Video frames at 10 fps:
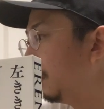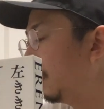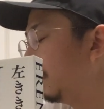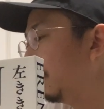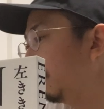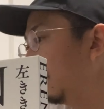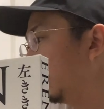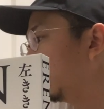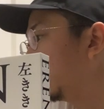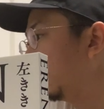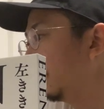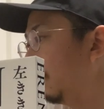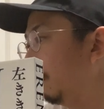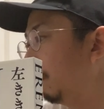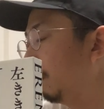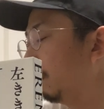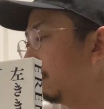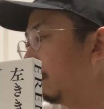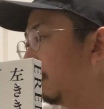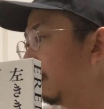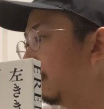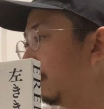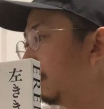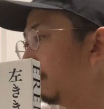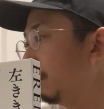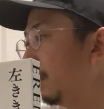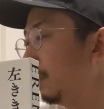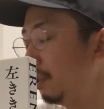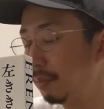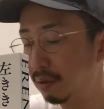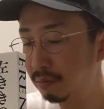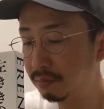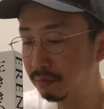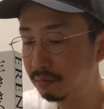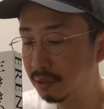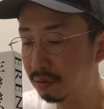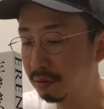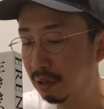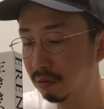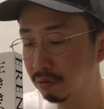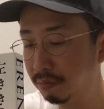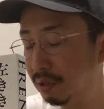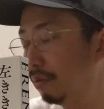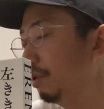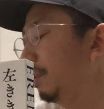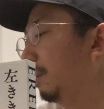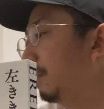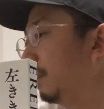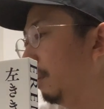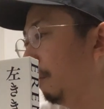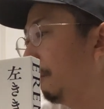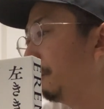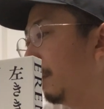なんて言うんだ、下書きの状態で今、ゼロ感を読み直してたんですけど、